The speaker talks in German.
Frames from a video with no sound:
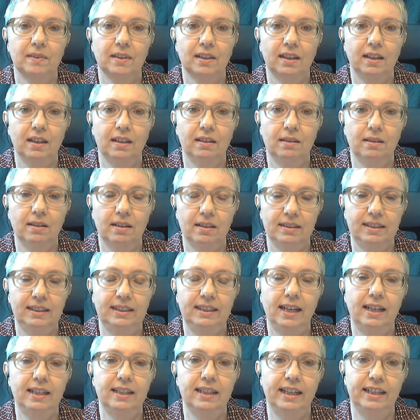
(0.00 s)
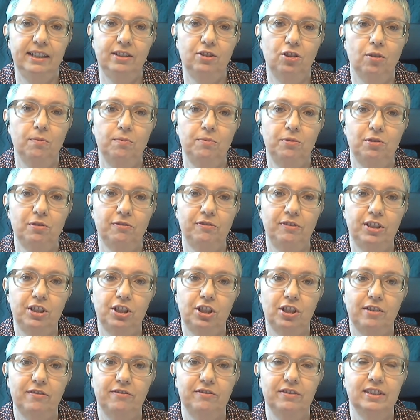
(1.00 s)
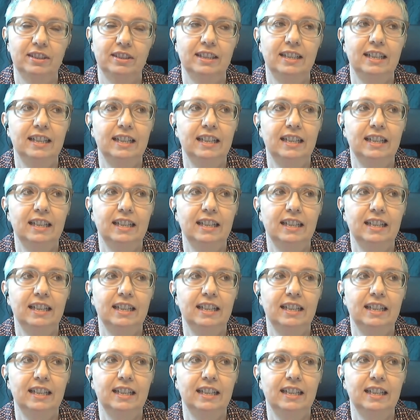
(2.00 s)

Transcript: äh, sich ein Einkommen zu verschaffen.